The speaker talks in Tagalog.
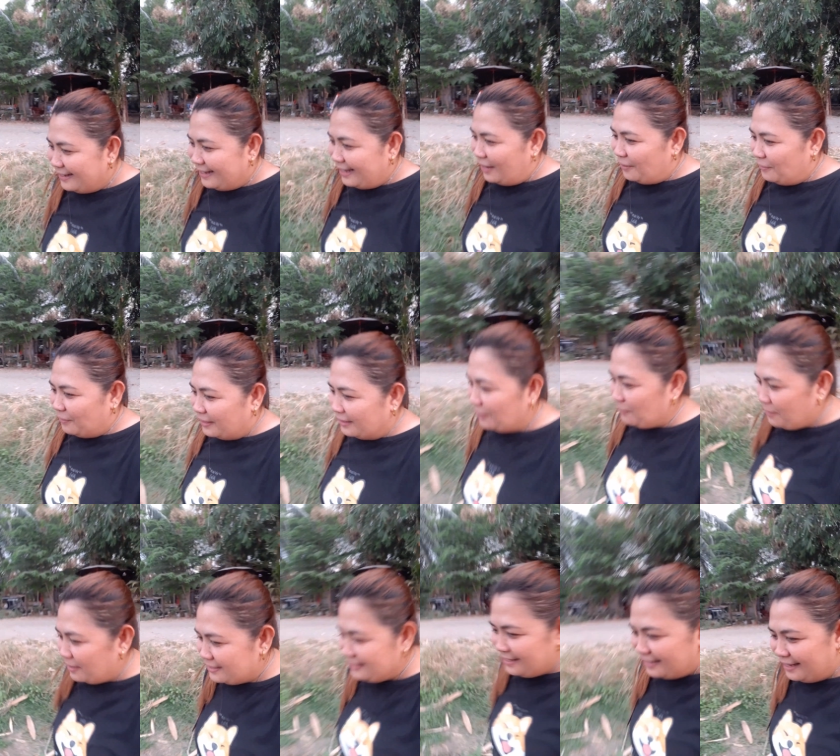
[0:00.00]
ano
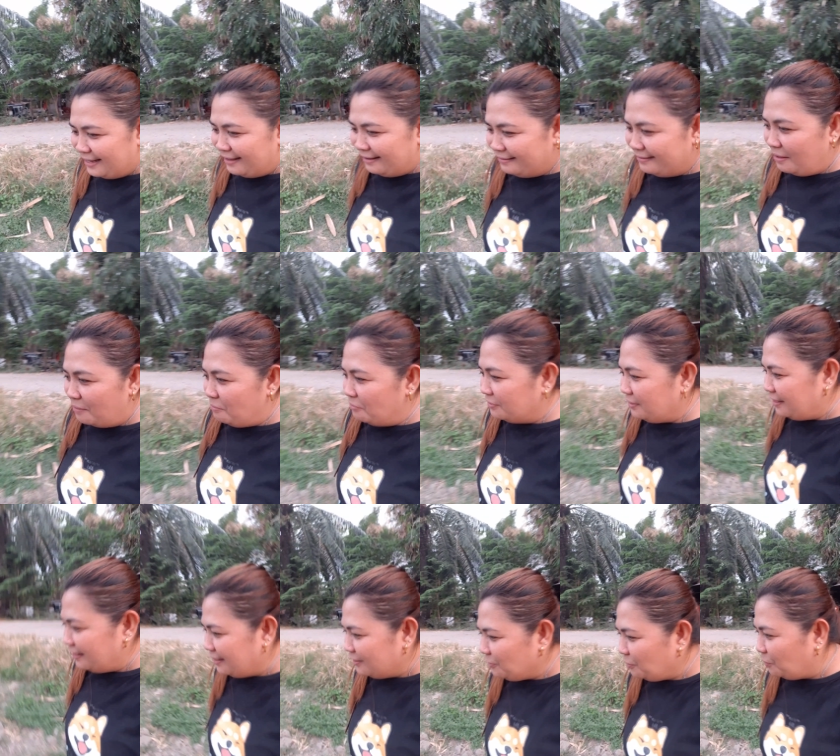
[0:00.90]
gitawag sini ah? Damo din
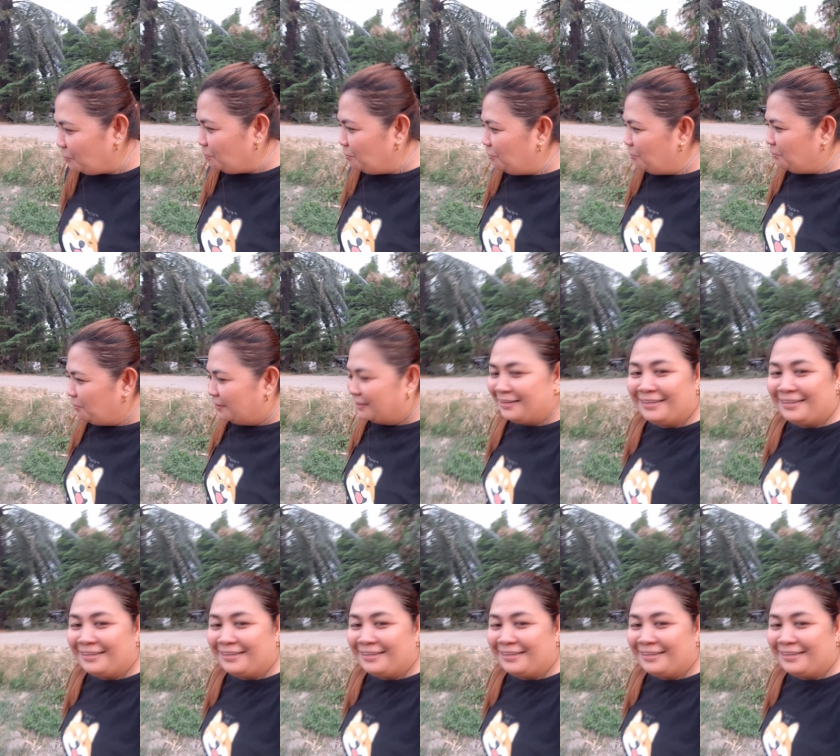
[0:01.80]
ang trubo ba?